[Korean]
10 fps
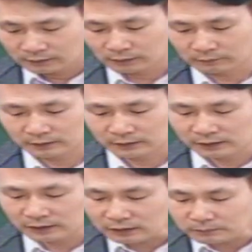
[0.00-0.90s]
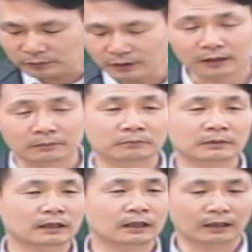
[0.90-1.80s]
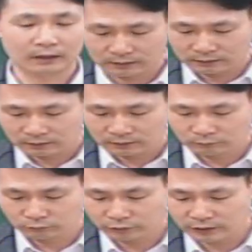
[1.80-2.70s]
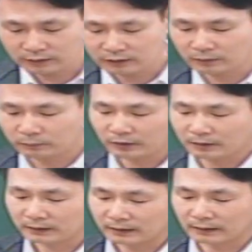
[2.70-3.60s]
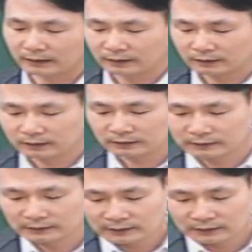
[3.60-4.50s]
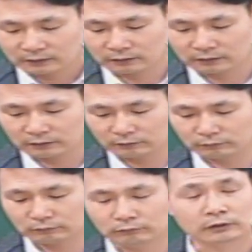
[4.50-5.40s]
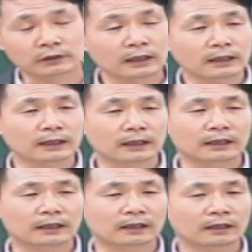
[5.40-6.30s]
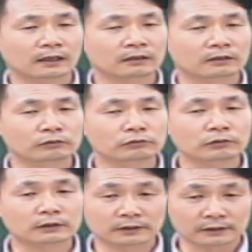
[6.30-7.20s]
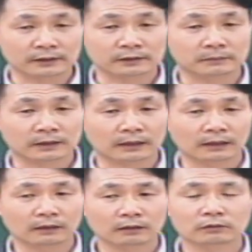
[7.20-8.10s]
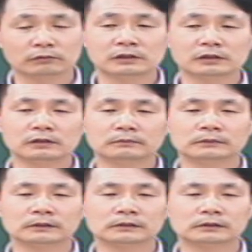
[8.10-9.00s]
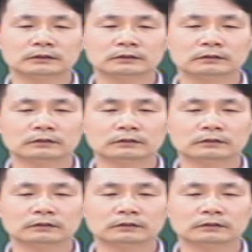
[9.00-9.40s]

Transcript: 여러분 지금 필요한 게 뭡니까? 무기가 그렇게 필요합니까? 그 우리나라에 그 유교가 터졌지 않습니까? 그리고 지금 그